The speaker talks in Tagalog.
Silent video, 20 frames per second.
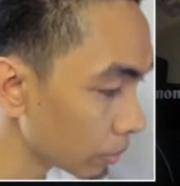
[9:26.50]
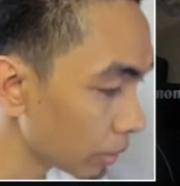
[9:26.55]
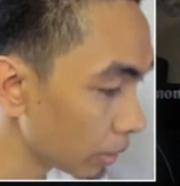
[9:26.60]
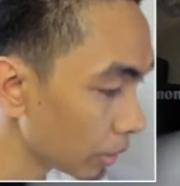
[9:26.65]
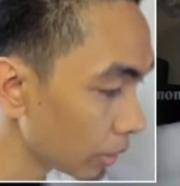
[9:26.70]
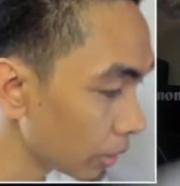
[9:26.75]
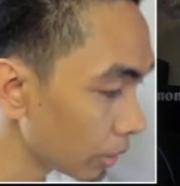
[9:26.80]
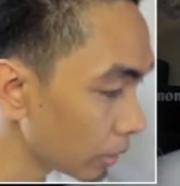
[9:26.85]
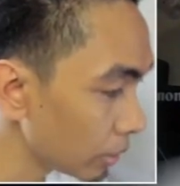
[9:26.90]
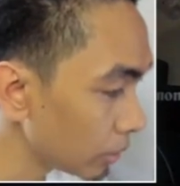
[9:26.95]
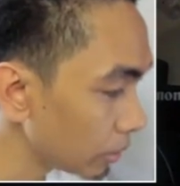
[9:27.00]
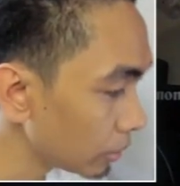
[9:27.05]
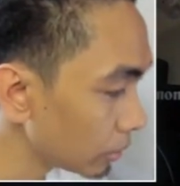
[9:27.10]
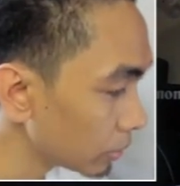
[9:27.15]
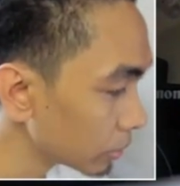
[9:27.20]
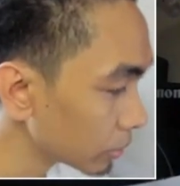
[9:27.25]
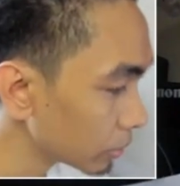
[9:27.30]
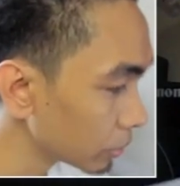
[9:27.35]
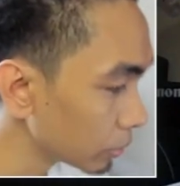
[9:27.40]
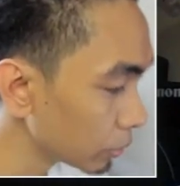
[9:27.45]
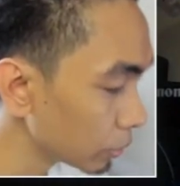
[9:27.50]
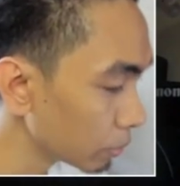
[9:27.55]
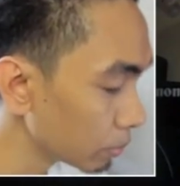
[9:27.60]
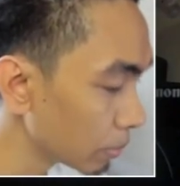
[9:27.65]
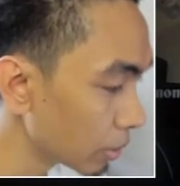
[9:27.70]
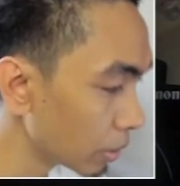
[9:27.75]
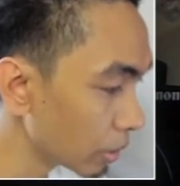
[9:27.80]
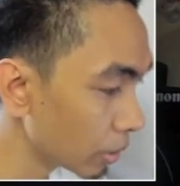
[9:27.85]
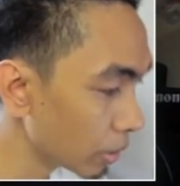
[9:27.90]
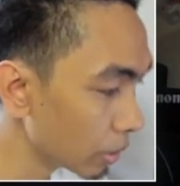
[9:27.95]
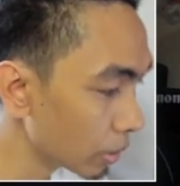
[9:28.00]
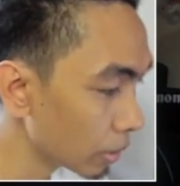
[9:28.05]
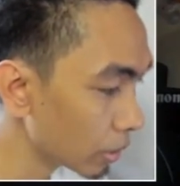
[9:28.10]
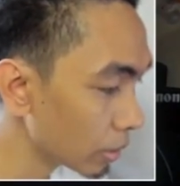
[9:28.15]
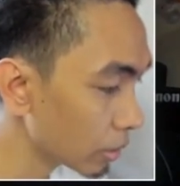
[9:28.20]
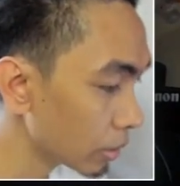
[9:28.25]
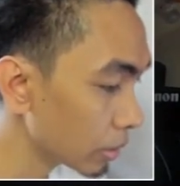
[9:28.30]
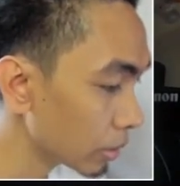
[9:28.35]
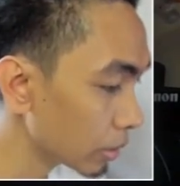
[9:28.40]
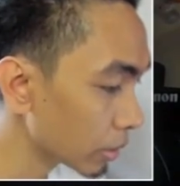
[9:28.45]
Okay. So, yung mga
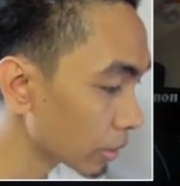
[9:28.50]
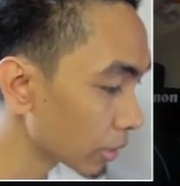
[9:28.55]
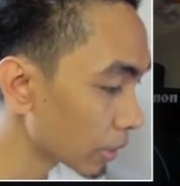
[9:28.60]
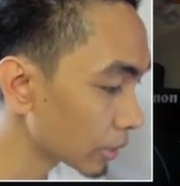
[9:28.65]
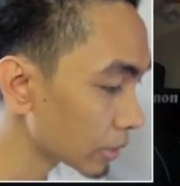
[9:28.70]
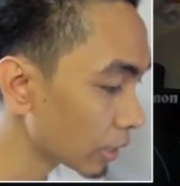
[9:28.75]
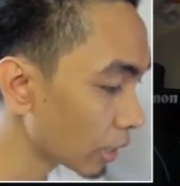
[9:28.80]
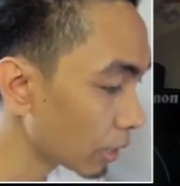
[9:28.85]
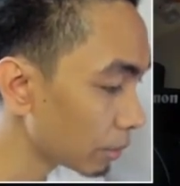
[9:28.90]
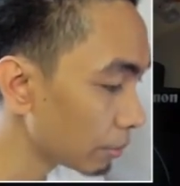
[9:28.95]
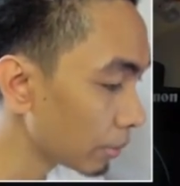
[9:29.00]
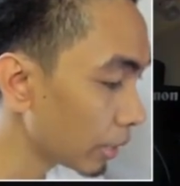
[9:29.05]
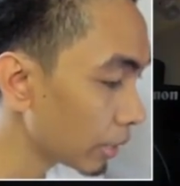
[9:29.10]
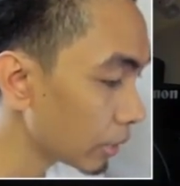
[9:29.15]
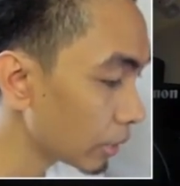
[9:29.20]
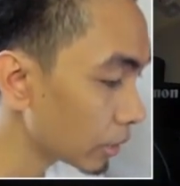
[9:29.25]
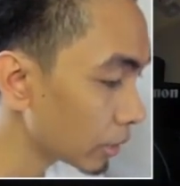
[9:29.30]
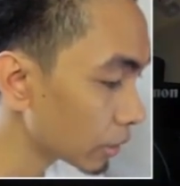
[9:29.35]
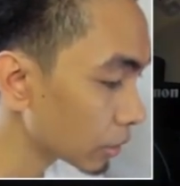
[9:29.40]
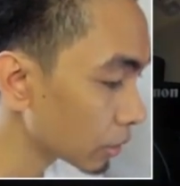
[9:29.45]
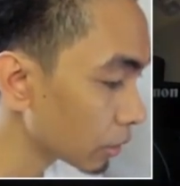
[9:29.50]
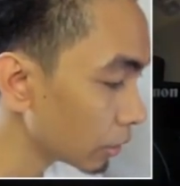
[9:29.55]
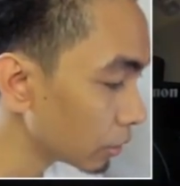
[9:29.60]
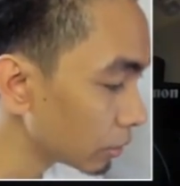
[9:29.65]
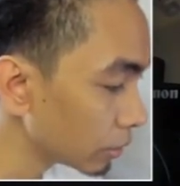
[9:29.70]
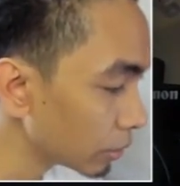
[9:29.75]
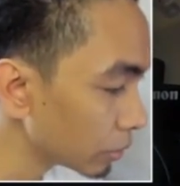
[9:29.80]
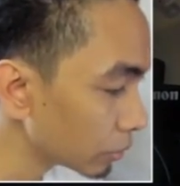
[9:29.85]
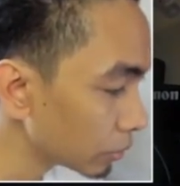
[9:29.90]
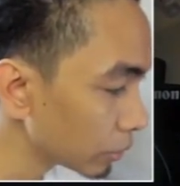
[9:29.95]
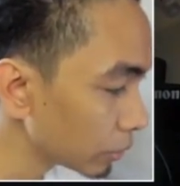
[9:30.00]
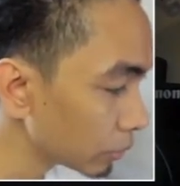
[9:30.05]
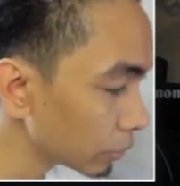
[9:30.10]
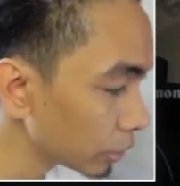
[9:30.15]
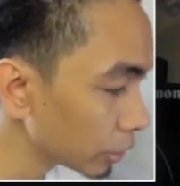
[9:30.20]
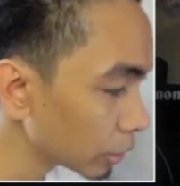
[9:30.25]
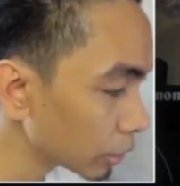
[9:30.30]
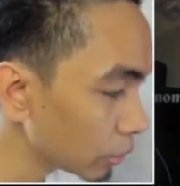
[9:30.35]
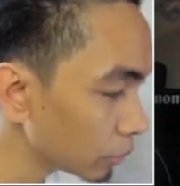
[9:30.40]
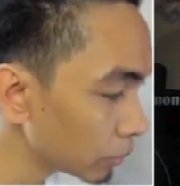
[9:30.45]
kasama. Ano um,
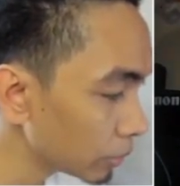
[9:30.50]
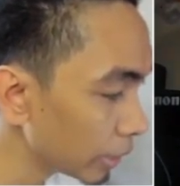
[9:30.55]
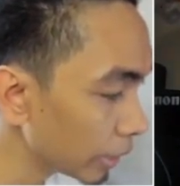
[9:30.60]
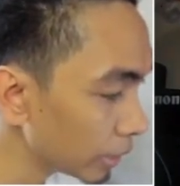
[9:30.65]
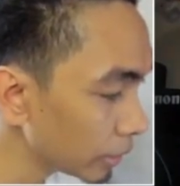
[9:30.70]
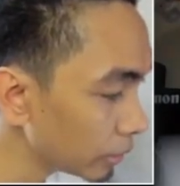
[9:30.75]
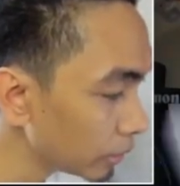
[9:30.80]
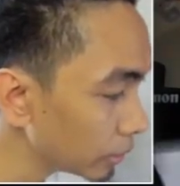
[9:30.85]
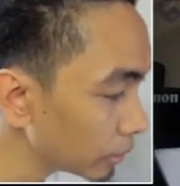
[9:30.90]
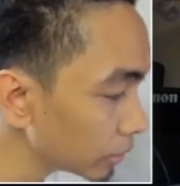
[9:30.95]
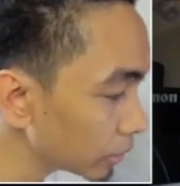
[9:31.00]
yung included.